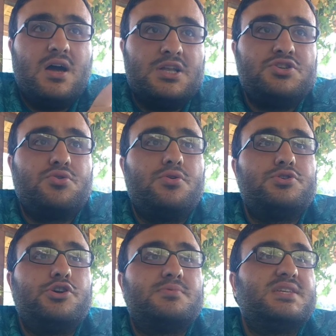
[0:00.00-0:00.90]
açık
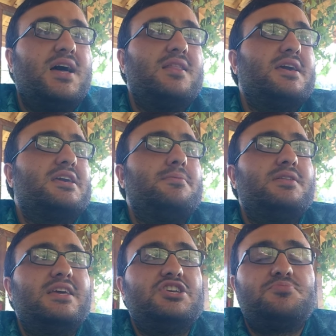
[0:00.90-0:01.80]
konuşuyorum sağlık
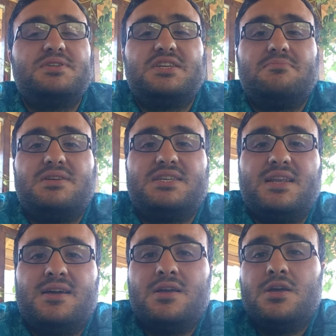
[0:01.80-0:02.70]
ekibinin değişmesinin
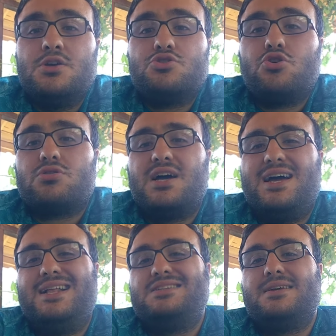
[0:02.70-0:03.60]
mesela çok
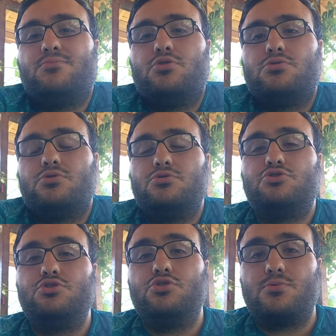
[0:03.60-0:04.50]
daha elzem olduğunu
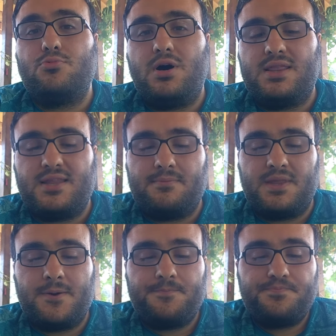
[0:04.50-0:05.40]
düşünüyorum bu anlamda.